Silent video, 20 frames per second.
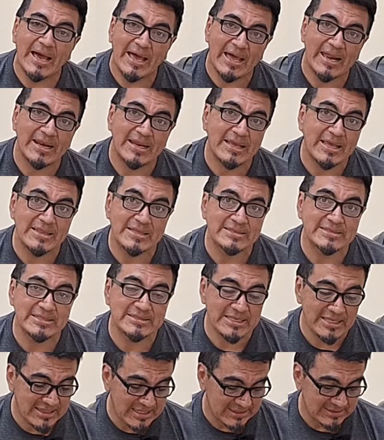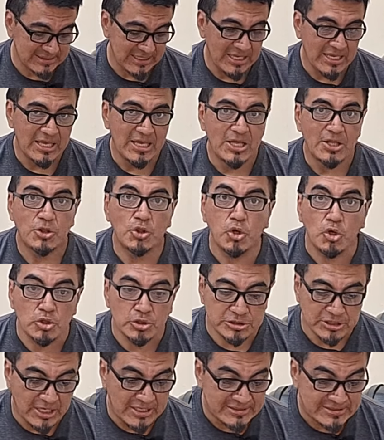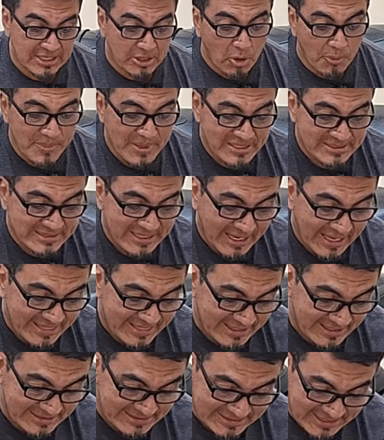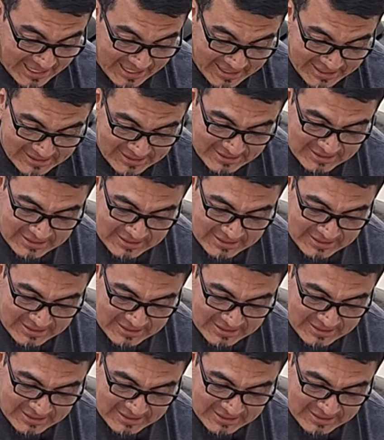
agarre que necesitas. Dos, se comienzan a trizar,